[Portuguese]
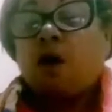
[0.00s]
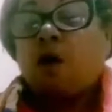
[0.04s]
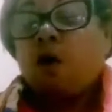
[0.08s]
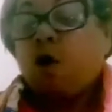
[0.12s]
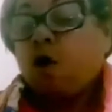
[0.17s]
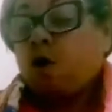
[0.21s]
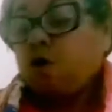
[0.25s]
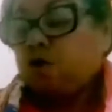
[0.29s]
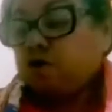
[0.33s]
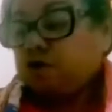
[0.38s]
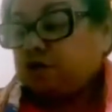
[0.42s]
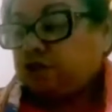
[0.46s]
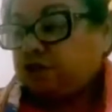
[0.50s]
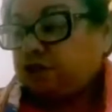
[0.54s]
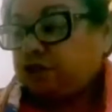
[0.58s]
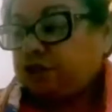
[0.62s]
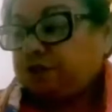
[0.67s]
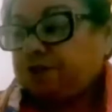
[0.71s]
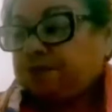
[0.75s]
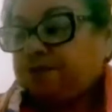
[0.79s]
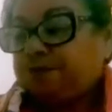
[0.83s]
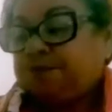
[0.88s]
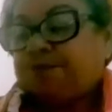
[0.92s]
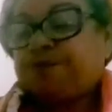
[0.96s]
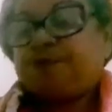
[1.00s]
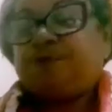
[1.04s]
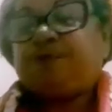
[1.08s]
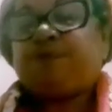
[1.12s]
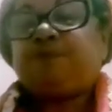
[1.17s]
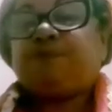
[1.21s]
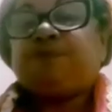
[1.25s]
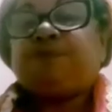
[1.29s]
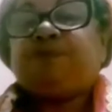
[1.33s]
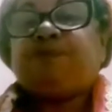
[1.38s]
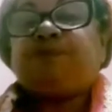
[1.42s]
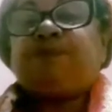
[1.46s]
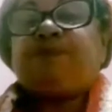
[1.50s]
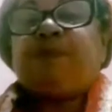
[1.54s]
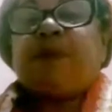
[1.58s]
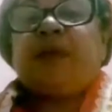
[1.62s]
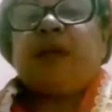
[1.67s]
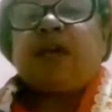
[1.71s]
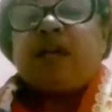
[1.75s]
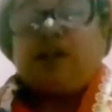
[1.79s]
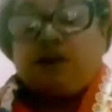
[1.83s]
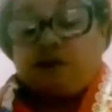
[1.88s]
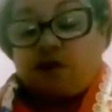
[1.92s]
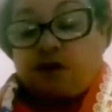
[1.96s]
Hoje
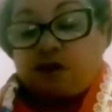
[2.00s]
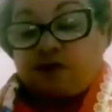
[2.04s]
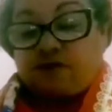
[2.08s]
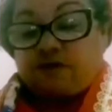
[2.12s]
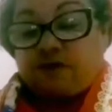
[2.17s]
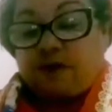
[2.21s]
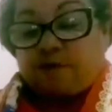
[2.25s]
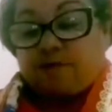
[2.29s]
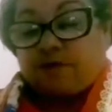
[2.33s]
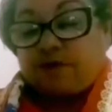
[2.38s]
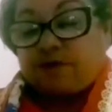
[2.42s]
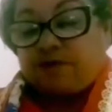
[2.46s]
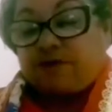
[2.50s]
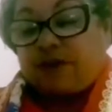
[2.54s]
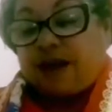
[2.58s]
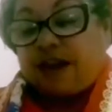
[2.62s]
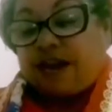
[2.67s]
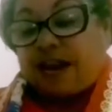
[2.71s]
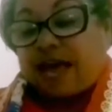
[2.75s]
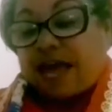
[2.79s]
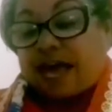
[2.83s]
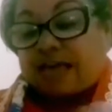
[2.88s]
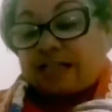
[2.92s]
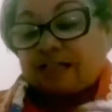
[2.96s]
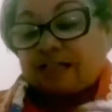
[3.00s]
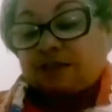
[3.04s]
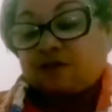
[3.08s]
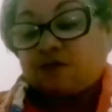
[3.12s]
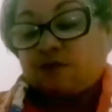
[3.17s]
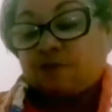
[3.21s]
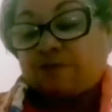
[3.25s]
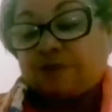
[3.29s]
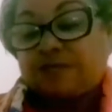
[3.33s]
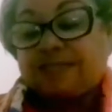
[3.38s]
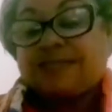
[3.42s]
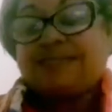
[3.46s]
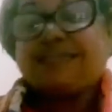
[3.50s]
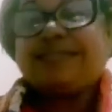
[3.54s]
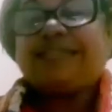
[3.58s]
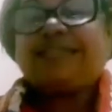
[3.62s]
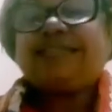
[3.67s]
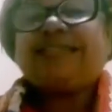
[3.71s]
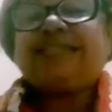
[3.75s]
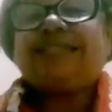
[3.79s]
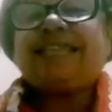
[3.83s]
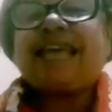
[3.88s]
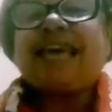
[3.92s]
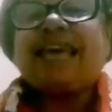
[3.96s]
nós vamos falar sobre
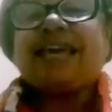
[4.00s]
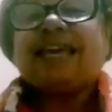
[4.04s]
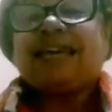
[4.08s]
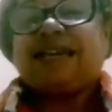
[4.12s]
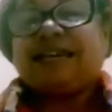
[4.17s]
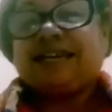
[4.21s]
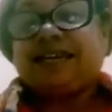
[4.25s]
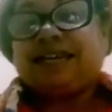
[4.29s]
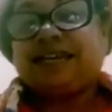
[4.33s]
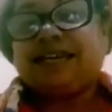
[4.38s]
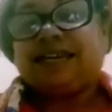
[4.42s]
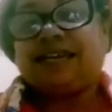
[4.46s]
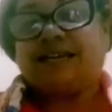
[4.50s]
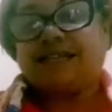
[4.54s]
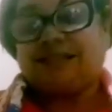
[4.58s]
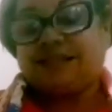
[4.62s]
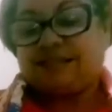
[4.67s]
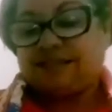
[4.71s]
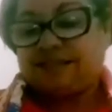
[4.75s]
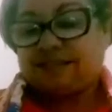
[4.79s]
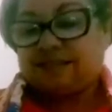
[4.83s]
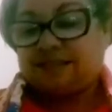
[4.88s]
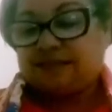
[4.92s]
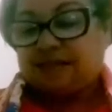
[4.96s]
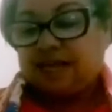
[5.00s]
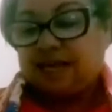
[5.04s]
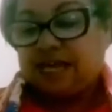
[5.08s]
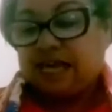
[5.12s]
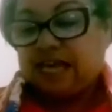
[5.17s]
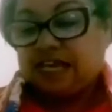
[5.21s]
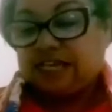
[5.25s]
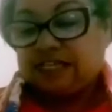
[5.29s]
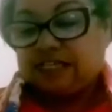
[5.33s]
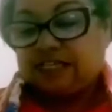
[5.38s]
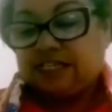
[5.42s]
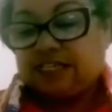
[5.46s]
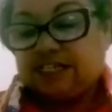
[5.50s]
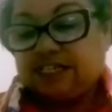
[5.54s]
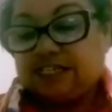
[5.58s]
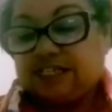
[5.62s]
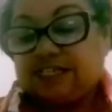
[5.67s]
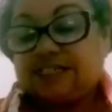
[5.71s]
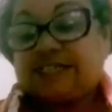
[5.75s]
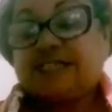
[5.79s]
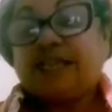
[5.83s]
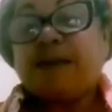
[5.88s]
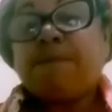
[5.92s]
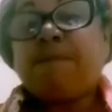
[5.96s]
técnicas de
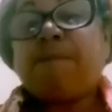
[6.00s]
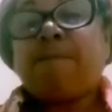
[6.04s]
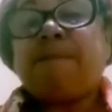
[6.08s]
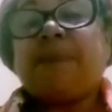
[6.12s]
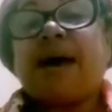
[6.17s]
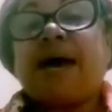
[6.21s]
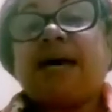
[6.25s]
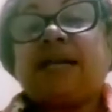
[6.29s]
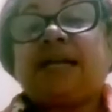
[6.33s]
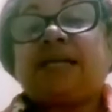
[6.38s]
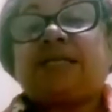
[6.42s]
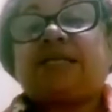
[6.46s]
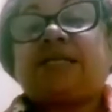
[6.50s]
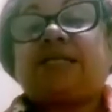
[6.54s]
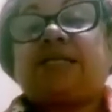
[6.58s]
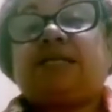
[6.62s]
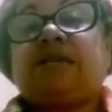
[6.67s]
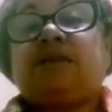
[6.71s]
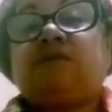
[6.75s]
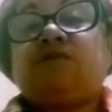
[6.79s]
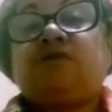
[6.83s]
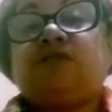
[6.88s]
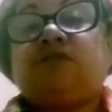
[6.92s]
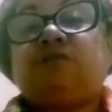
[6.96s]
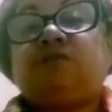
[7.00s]
separação de